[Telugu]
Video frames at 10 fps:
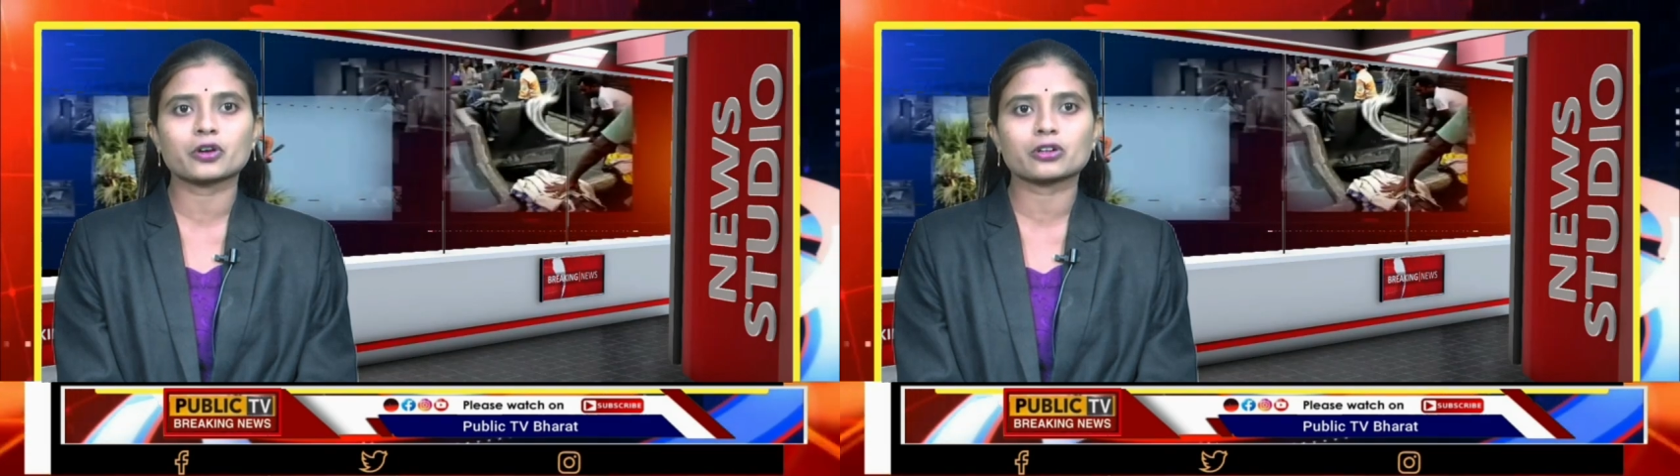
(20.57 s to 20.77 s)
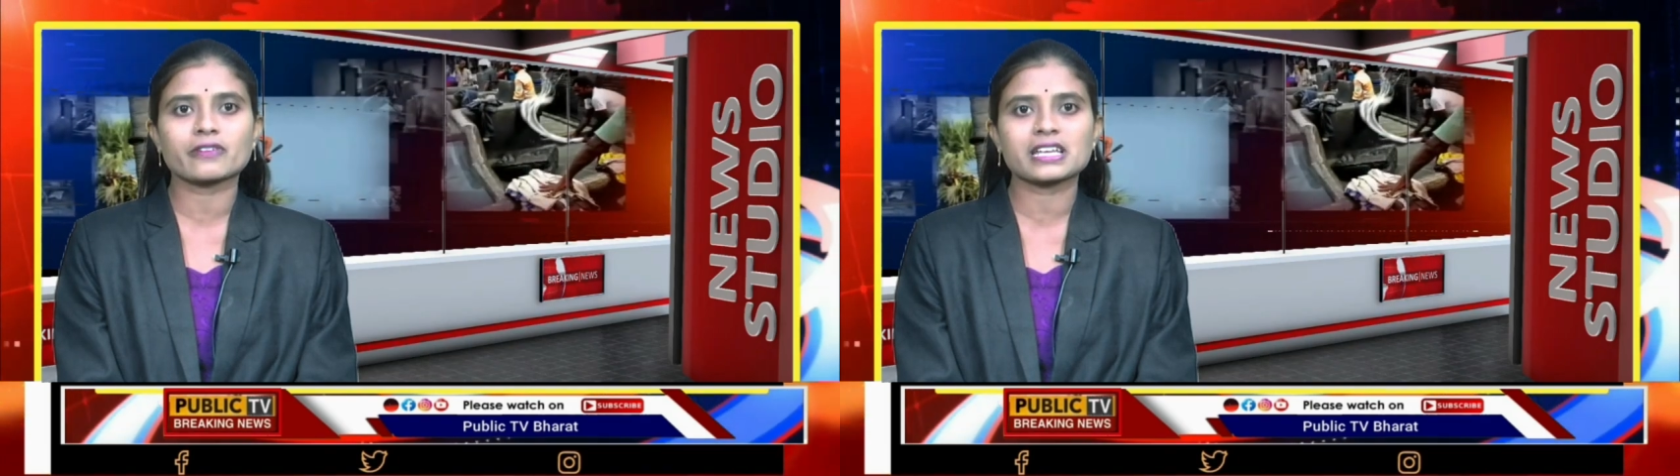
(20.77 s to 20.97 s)

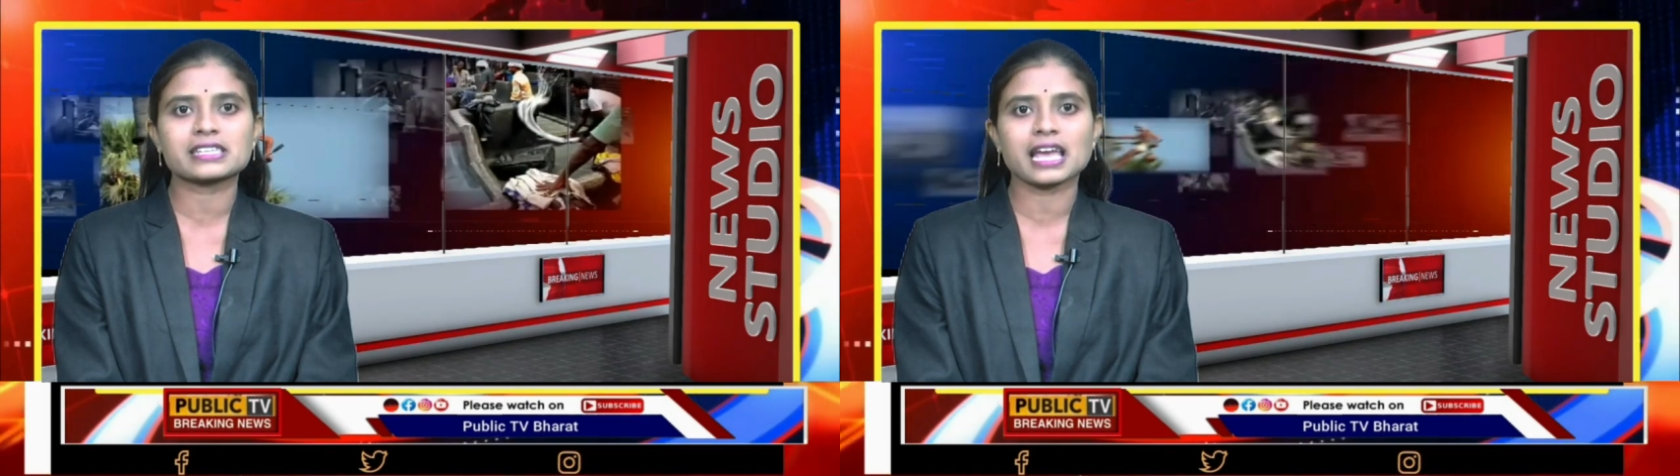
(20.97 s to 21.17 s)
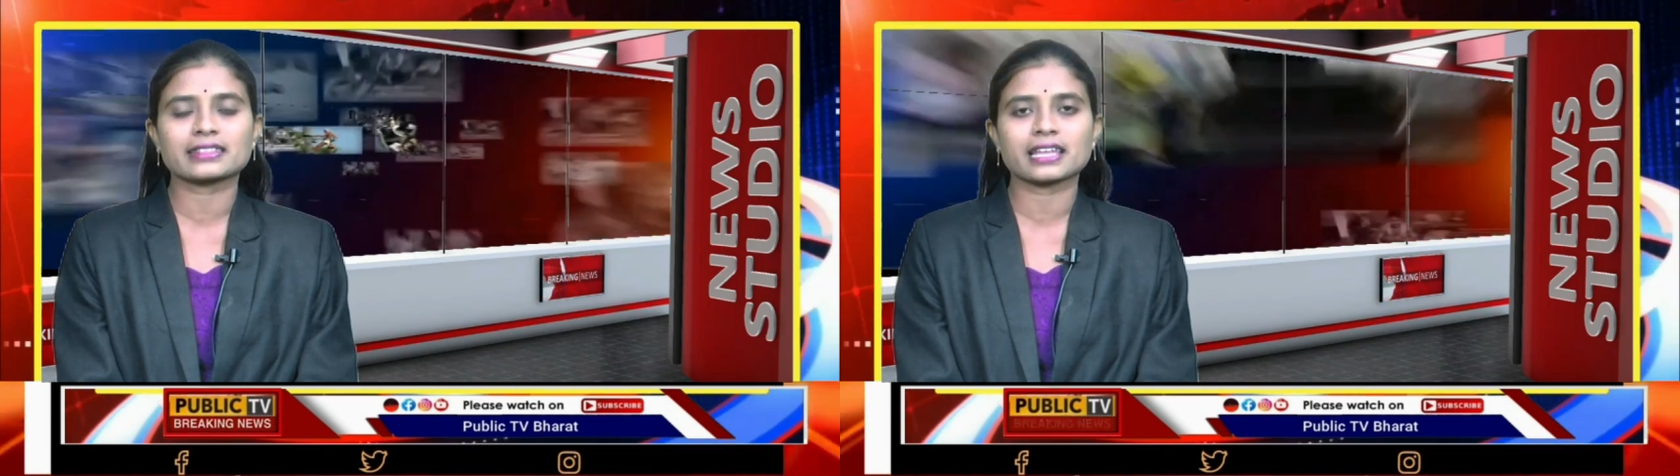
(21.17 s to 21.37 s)
వచ్చి
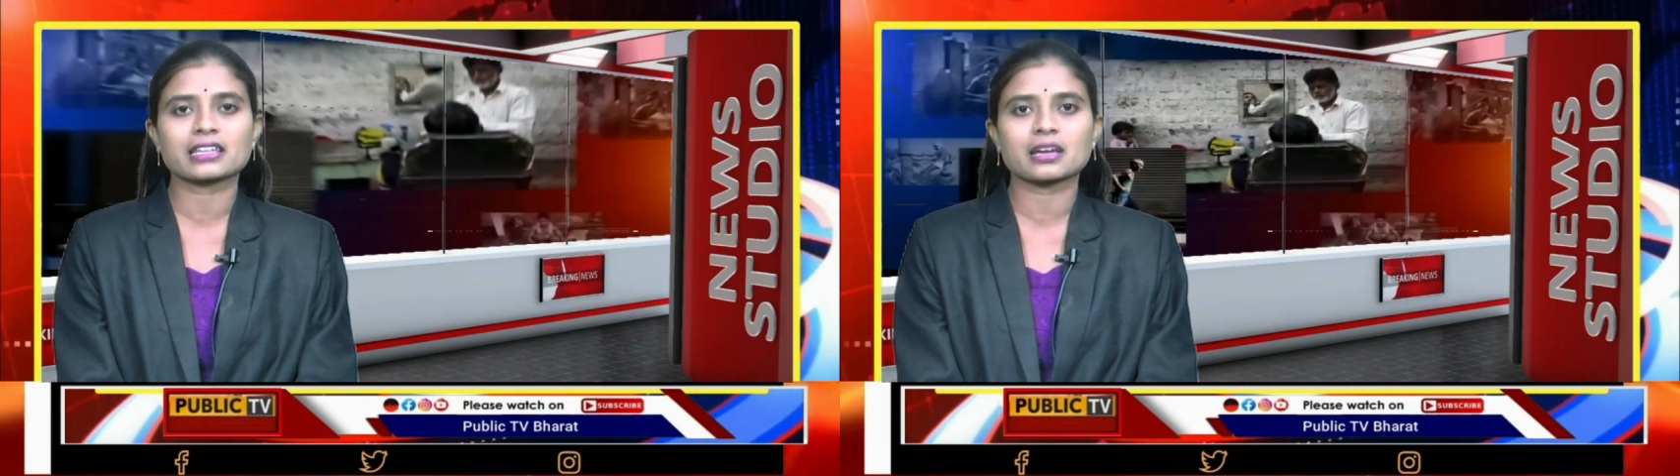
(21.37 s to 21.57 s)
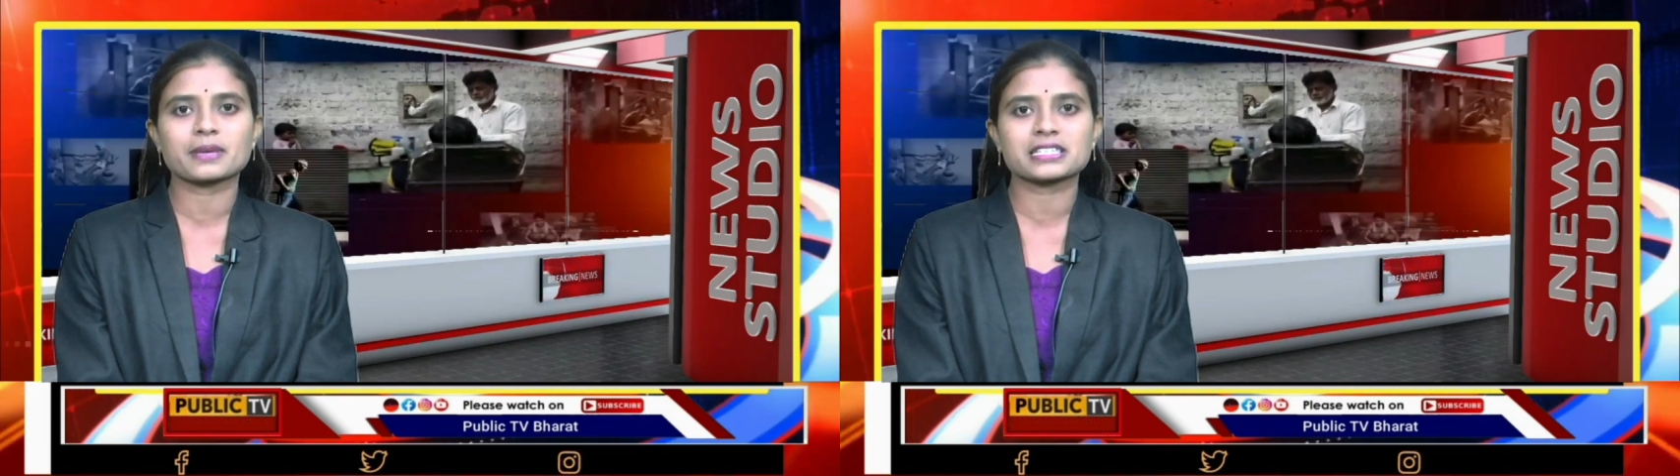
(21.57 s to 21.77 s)

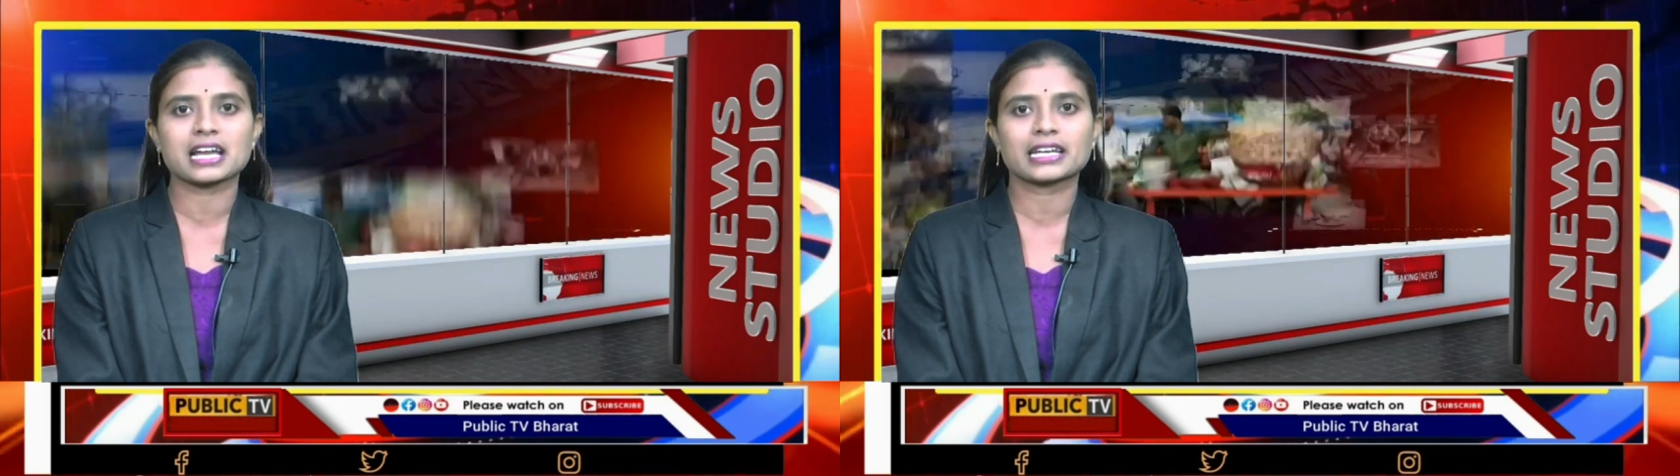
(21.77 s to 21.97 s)
మందలిస్తుండగా